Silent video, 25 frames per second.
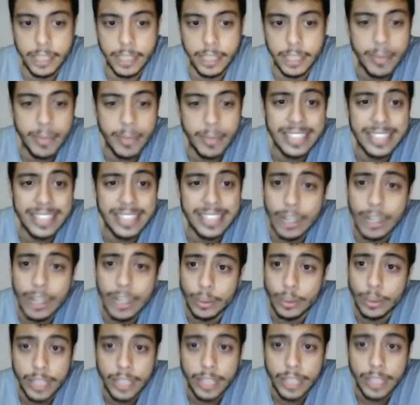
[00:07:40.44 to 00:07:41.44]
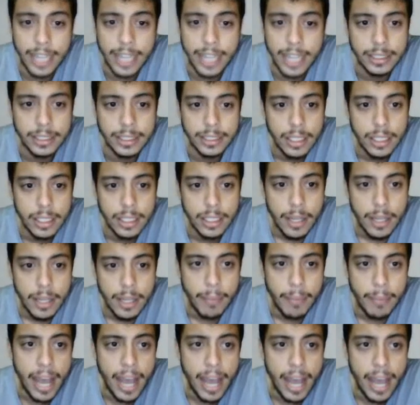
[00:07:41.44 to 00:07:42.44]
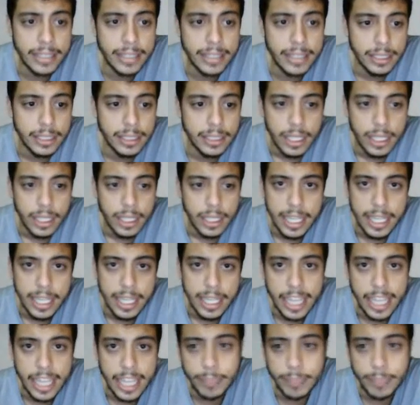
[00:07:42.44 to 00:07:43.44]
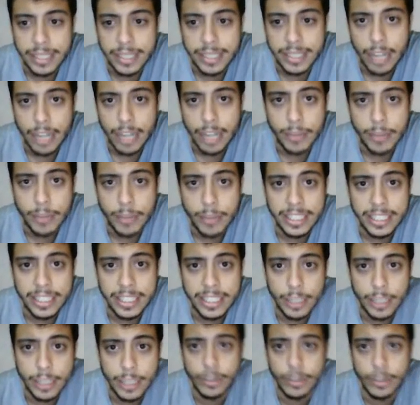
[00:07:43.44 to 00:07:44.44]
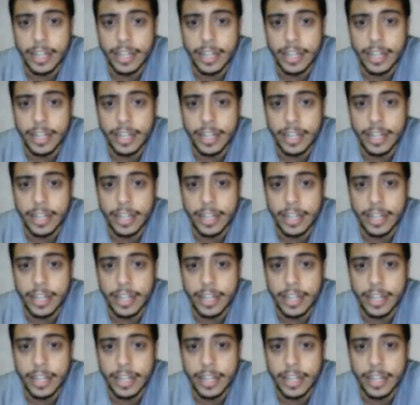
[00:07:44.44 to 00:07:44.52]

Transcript: y puedes hacer lo que tú quieras. Vas y ya después a los 20 segundos